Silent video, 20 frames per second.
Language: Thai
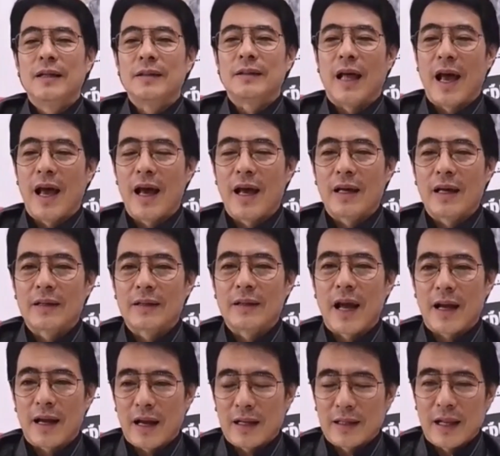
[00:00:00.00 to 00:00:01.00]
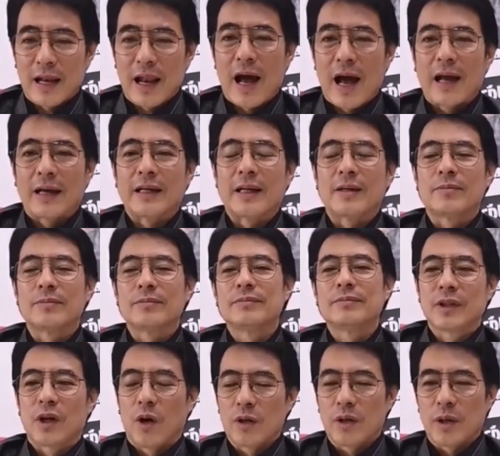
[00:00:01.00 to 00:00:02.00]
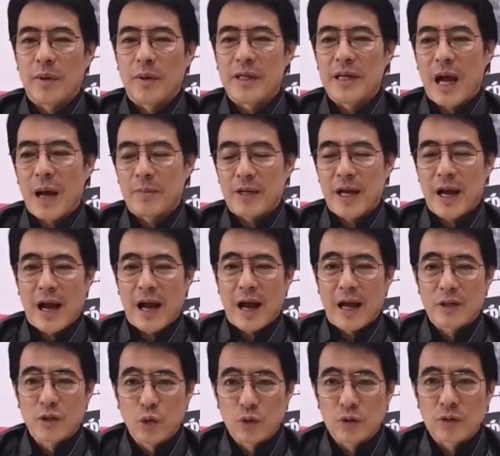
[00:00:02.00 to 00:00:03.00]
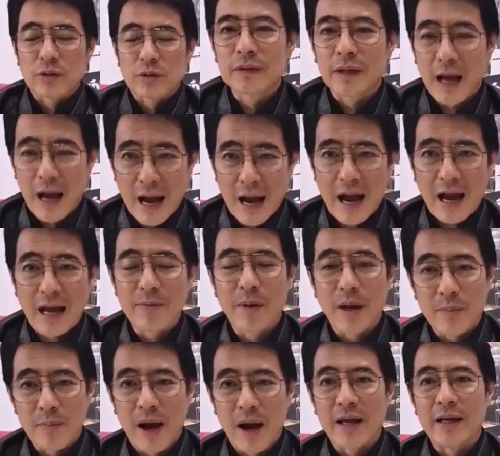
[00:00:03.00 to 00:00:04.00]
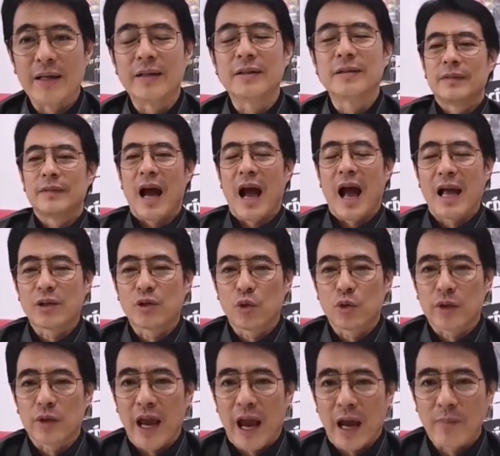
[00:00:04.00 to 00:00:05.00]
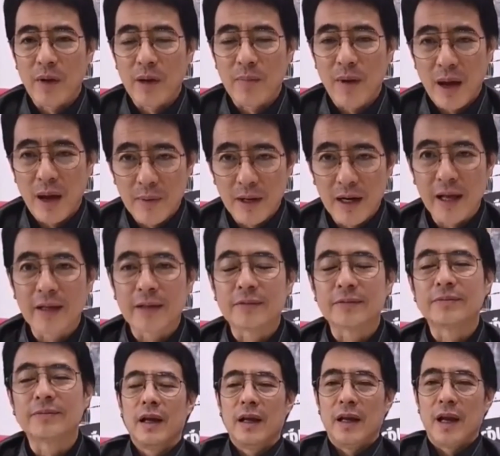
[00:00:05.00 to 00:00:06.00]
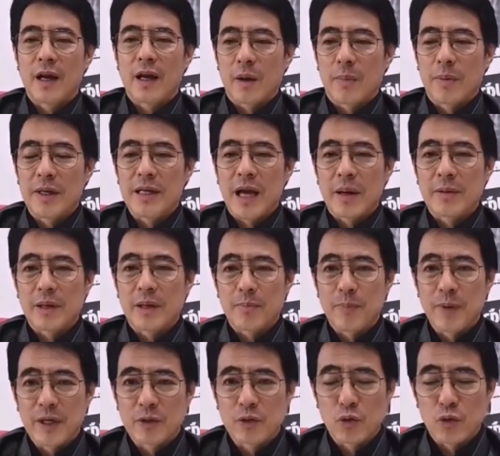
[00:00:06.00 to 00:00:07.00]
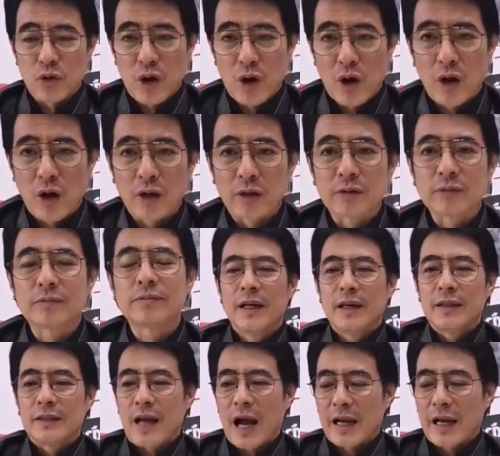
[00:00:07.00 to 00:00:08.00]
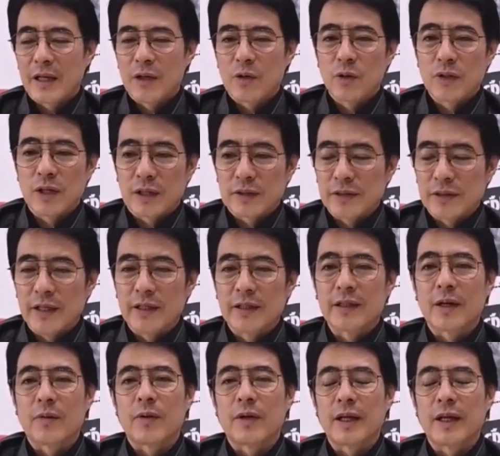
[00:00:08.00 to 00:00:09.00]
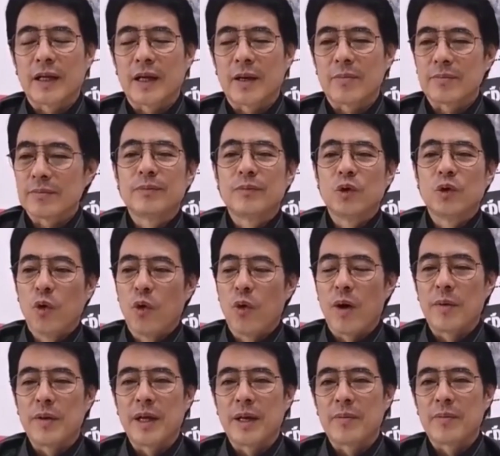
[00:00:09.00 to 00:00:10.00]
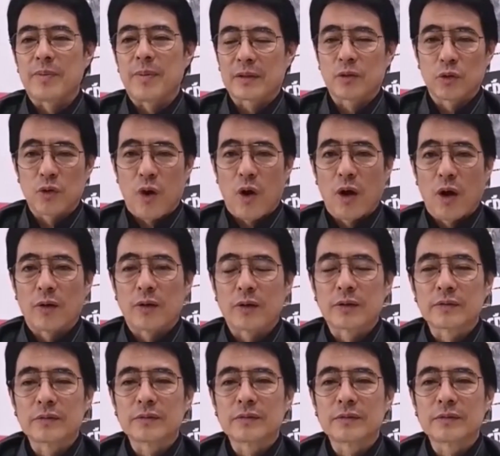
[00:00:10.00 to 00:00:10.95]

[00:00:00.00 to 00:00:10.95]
แต่นักการตลาดเนี่ยเขาจะพยายามจะหาจุดขายใหม่ๆหาจุดแข็งใหม่ๆมาเล่นแล้วก็พยายามจะปิดจุดอ่อนการที่คุณทักษิณเนี่ยวันนี้นะรู้ว่าเนี่ยจุดอ่อนของ